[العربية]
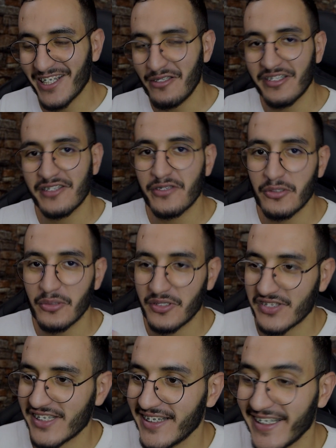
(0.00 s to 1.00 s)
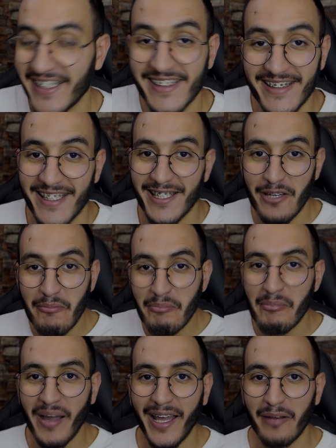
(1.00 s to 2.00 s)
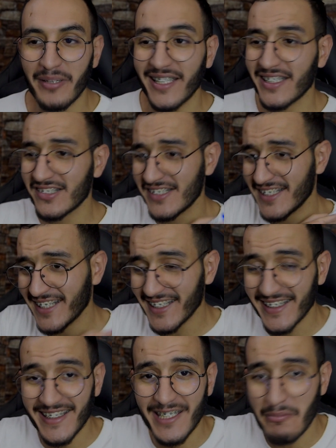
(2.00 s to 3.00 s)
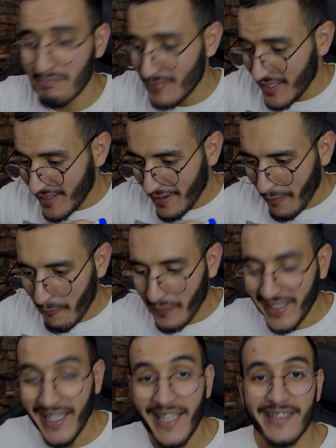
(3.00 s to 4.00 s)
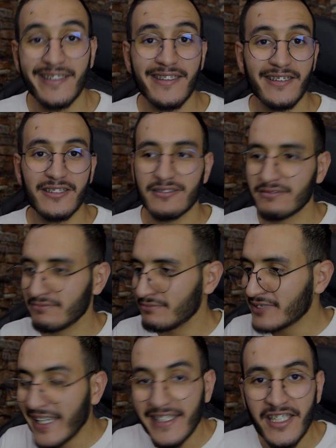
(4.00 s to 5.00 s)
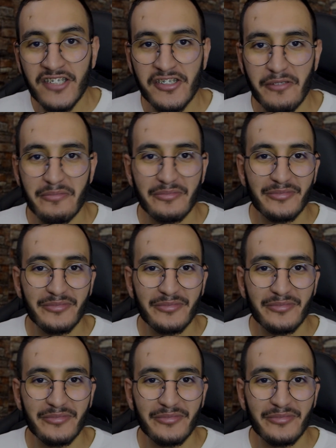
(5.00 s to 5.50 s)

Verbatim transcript: كنت شي فيديوهات فاش يلاه كنتعلم مخربق داكشي الكاليتي مكحطه كنحشم